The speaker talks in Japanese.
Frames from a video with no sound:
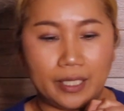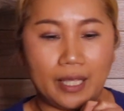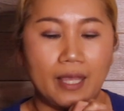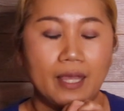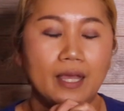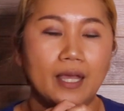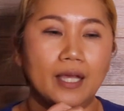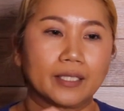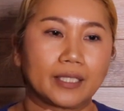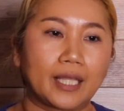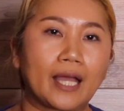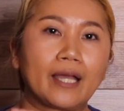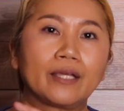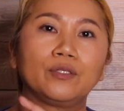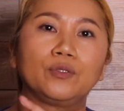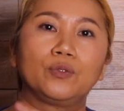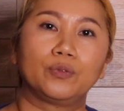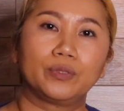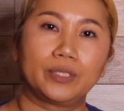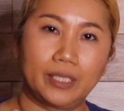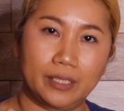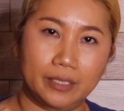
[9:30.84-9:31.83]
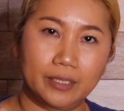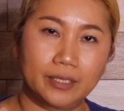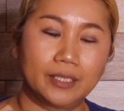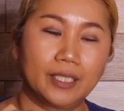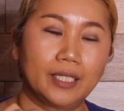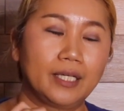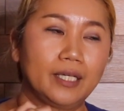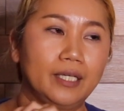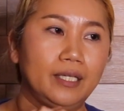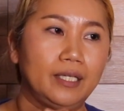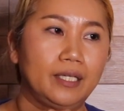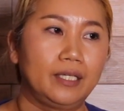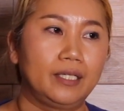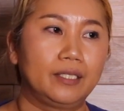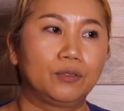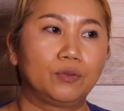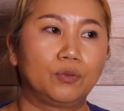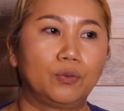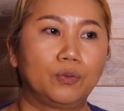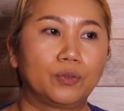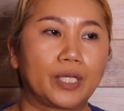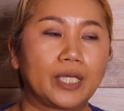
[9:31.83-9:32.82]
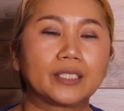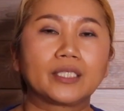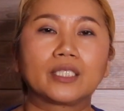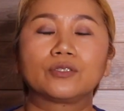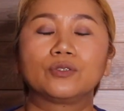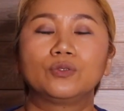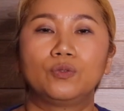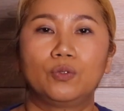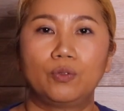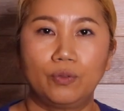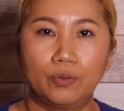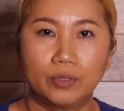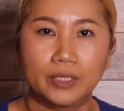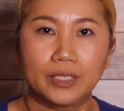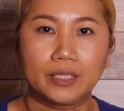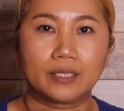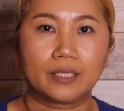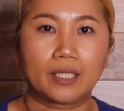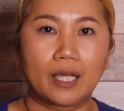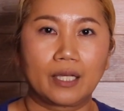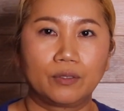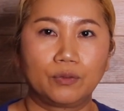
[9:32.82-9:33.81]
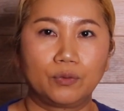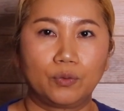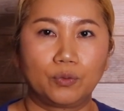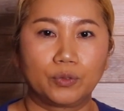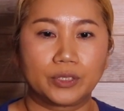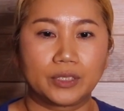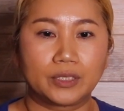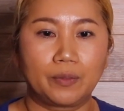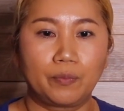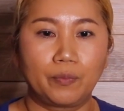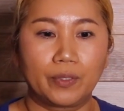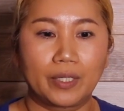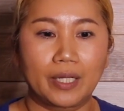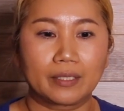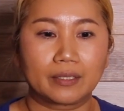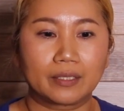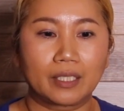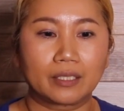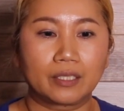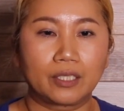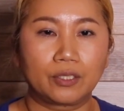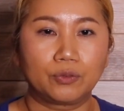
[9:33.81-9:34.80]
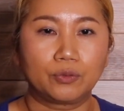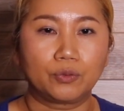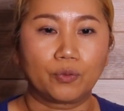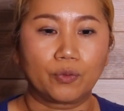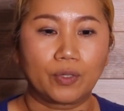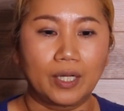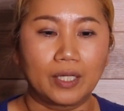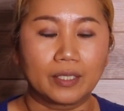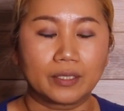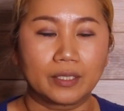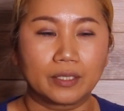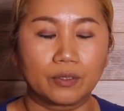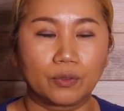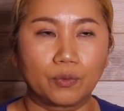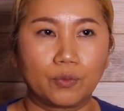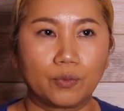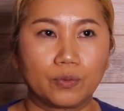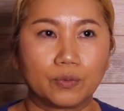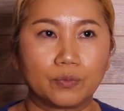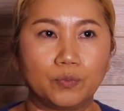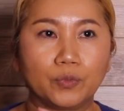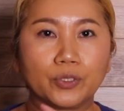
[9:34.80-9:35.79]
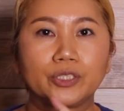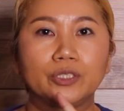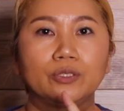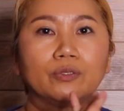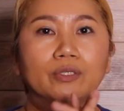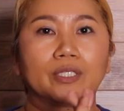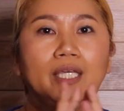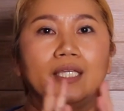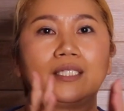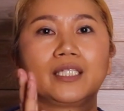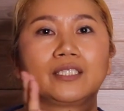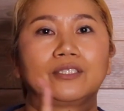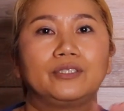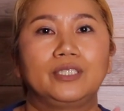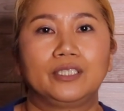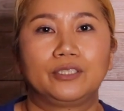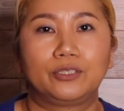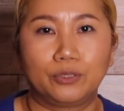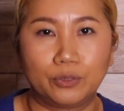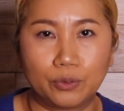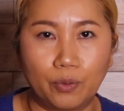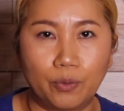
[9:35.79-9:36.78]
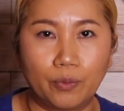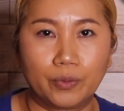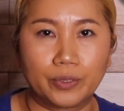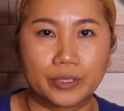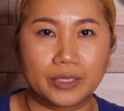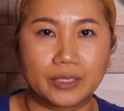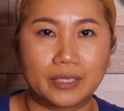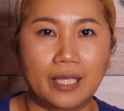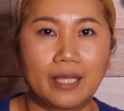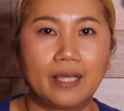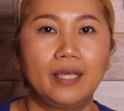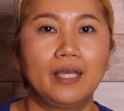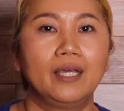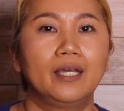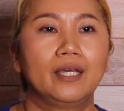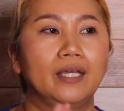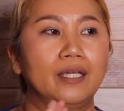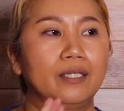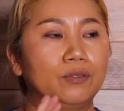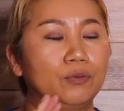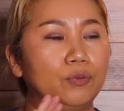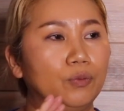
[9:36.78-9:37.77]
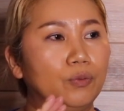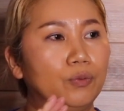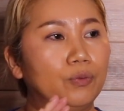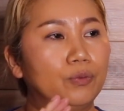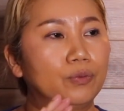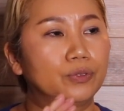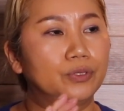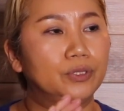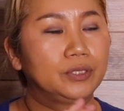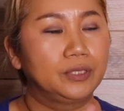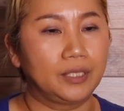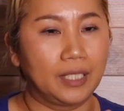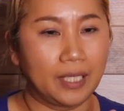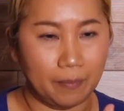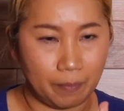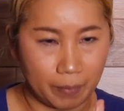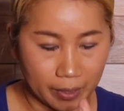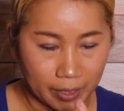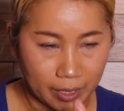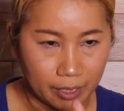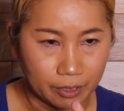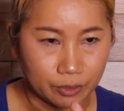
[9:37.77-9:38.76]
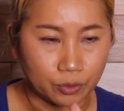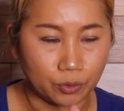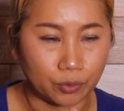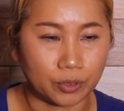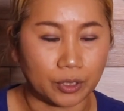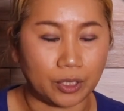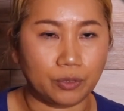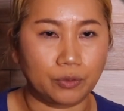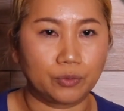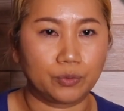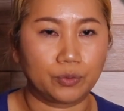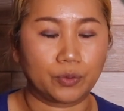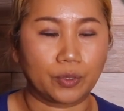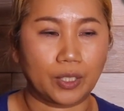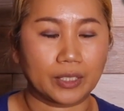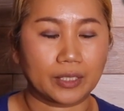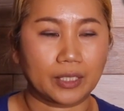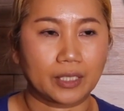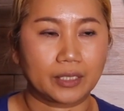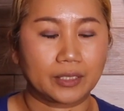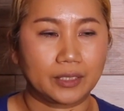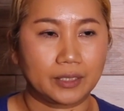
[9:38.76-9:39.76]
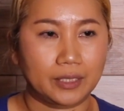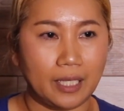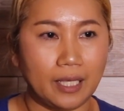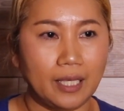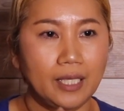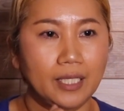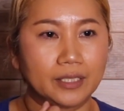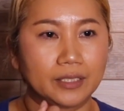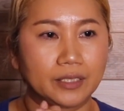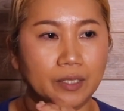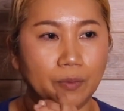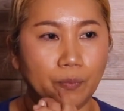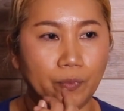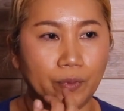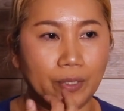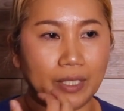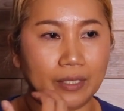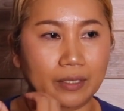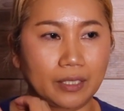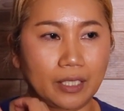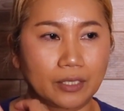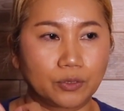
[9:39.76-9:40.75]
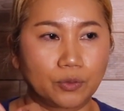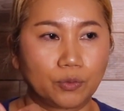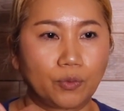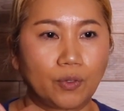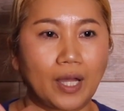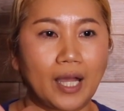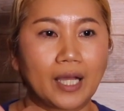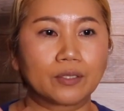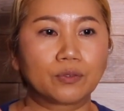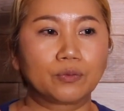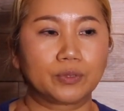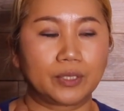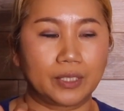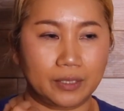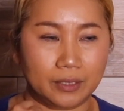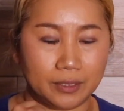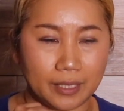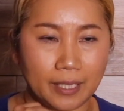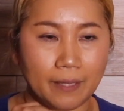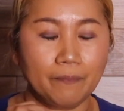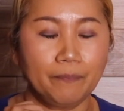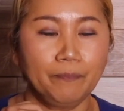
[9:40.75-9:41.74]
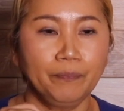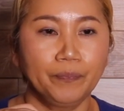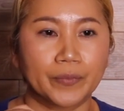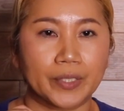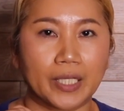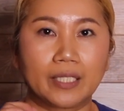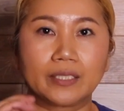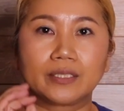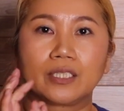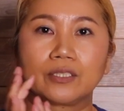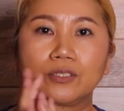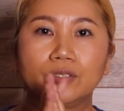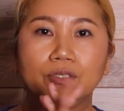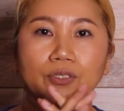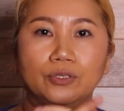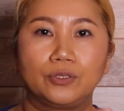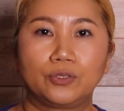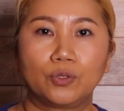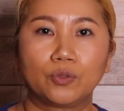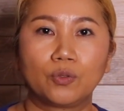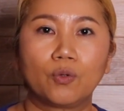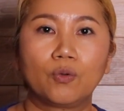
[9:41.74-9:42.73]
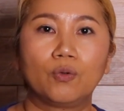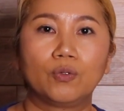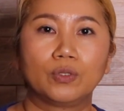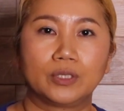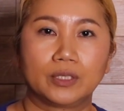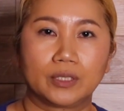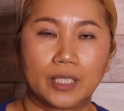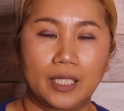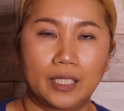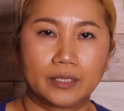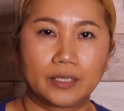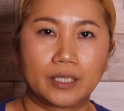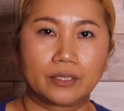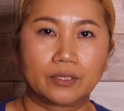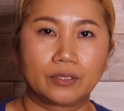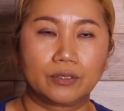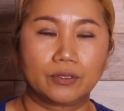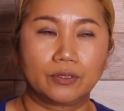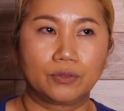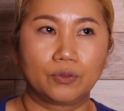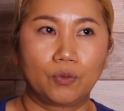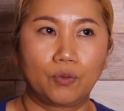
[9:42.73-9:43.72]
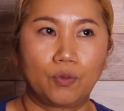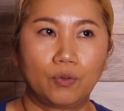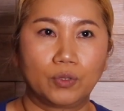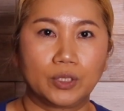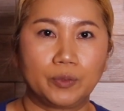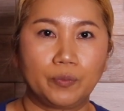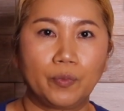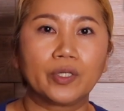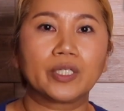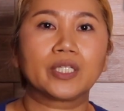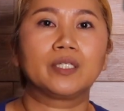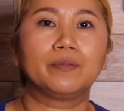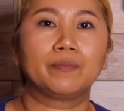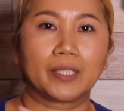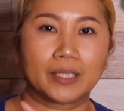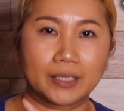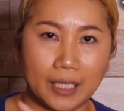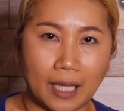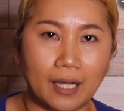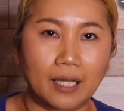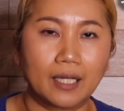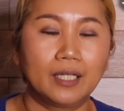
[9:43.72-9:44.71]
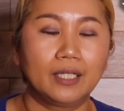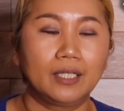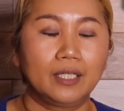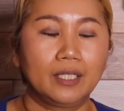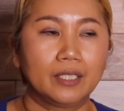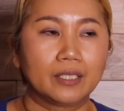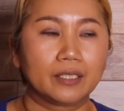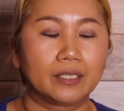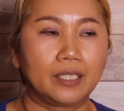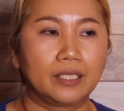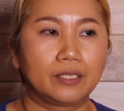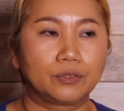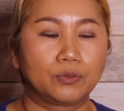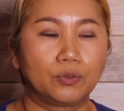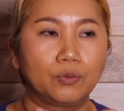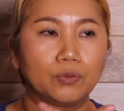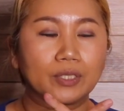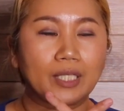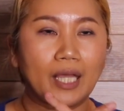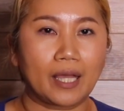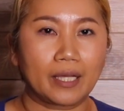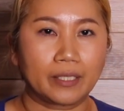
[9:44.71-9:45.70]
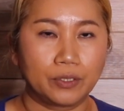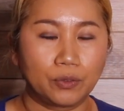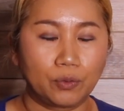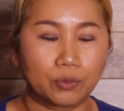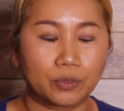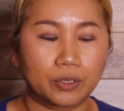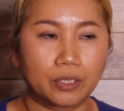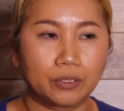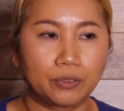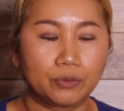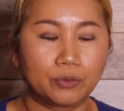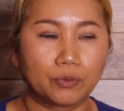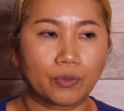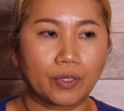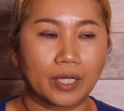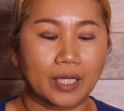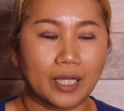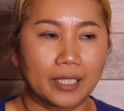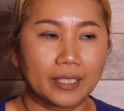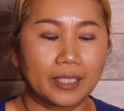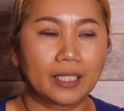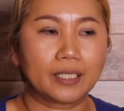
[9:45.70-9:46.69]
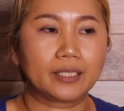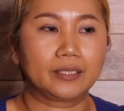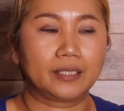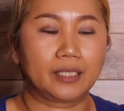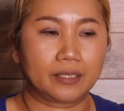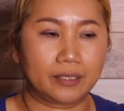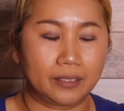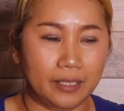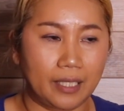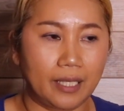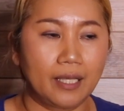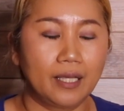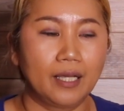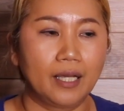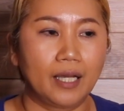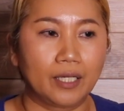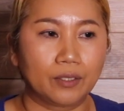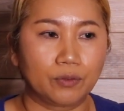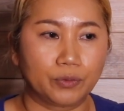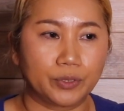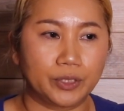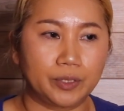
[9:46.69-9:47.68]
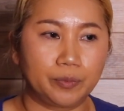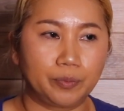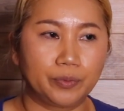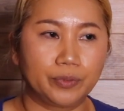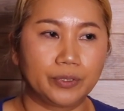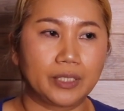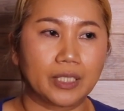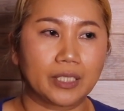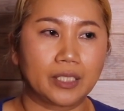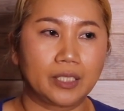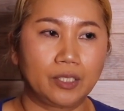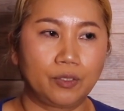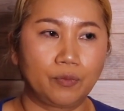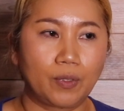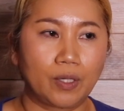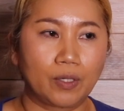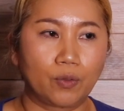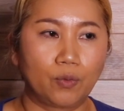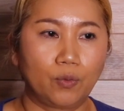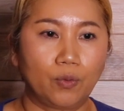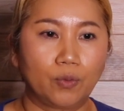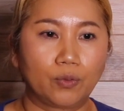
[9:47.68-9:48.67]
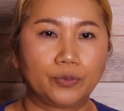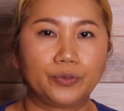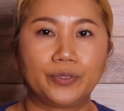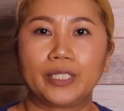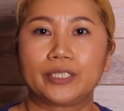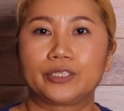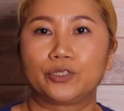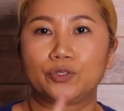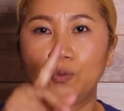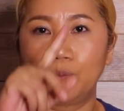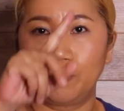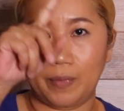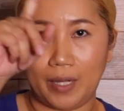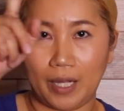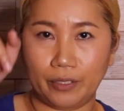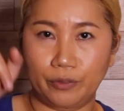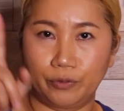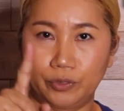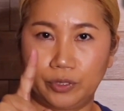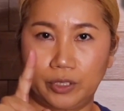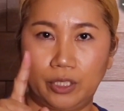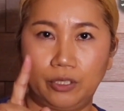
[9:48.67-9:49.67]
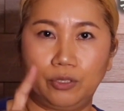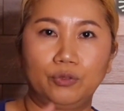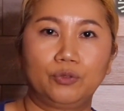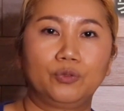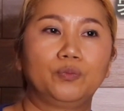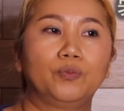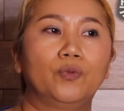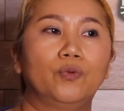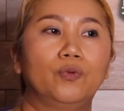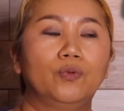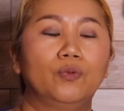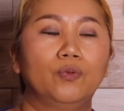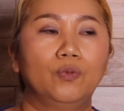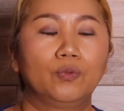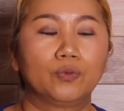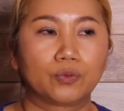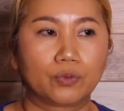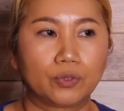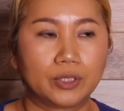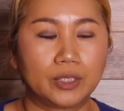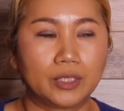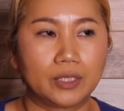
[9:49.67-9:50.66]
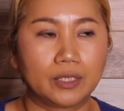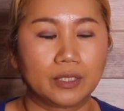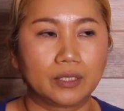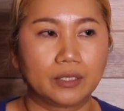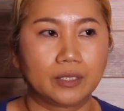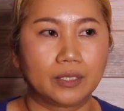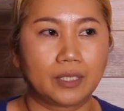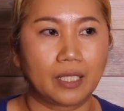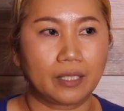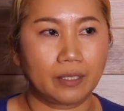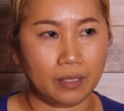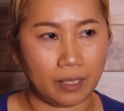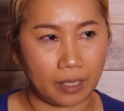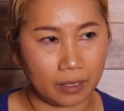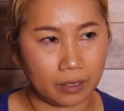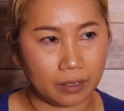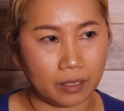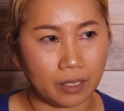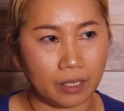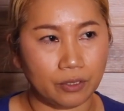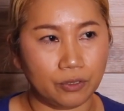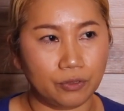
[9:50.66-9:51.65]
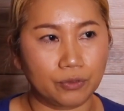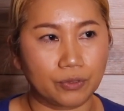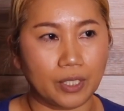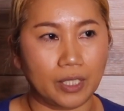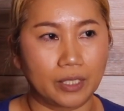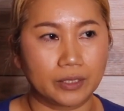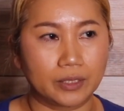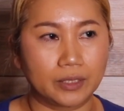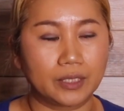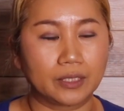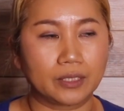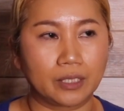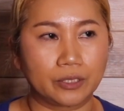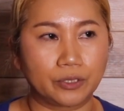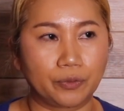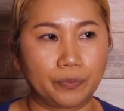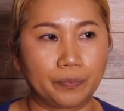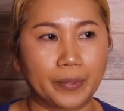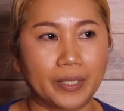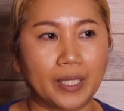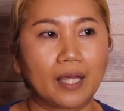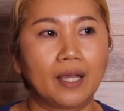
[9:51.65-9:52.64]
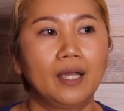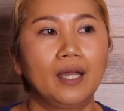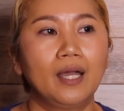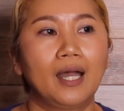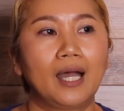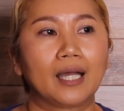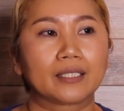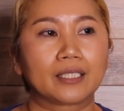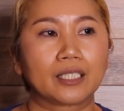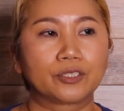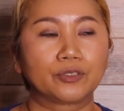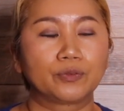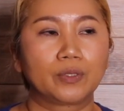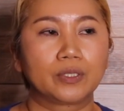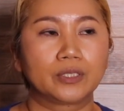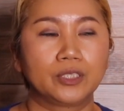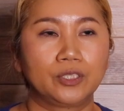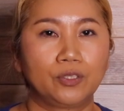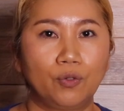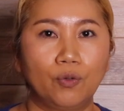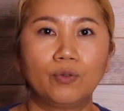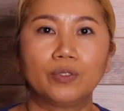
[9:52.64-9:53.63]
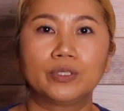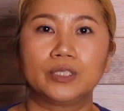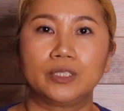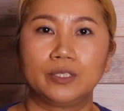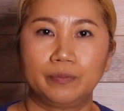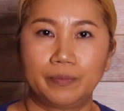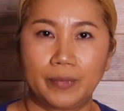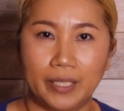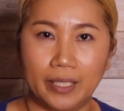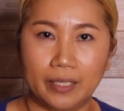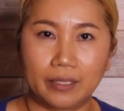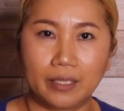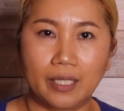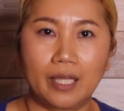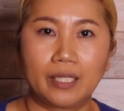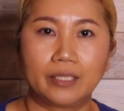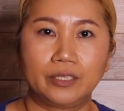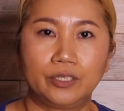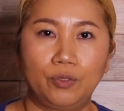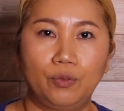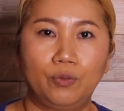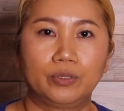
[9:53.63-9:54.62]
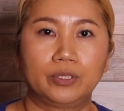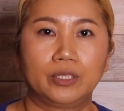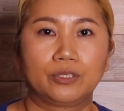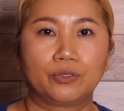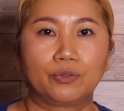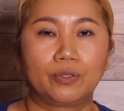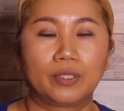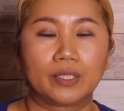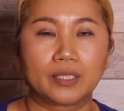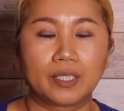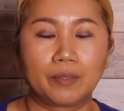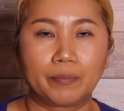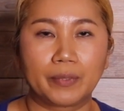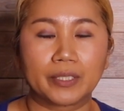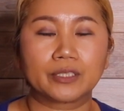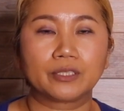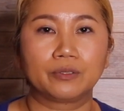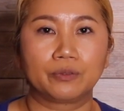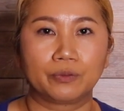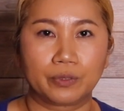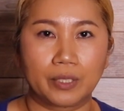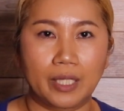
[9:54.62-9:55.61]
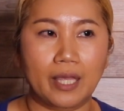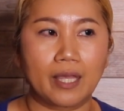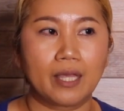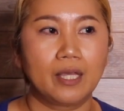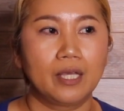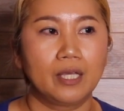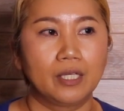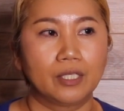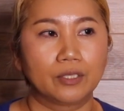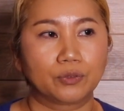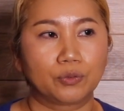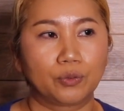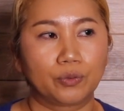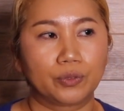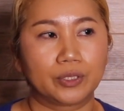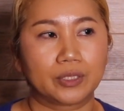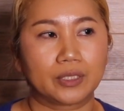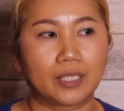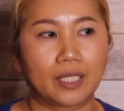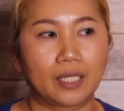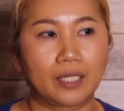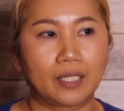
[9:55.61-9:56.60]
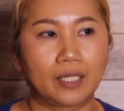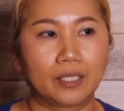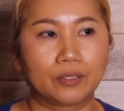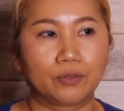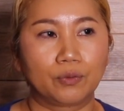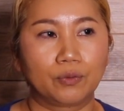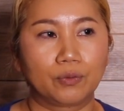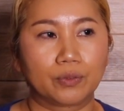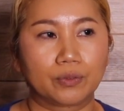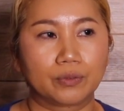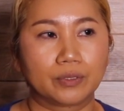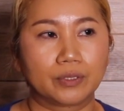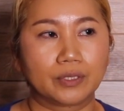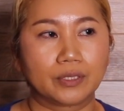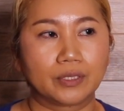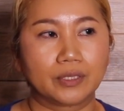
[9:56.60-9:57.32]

ね対応ですえーと、警察の方に対応してもらったっていうのがあのもちろん警察に通報して、えーと現場検証っていう形でしてもらってその後ですね警察署の方警察の方にも行きましたでその対応っていうのがかなりですねあの自分的にはこうクエスチョンマークっていうもう本当になんでっていう感じなんですよまだ私は日本に生まれて日本に育ってますのでそういったあの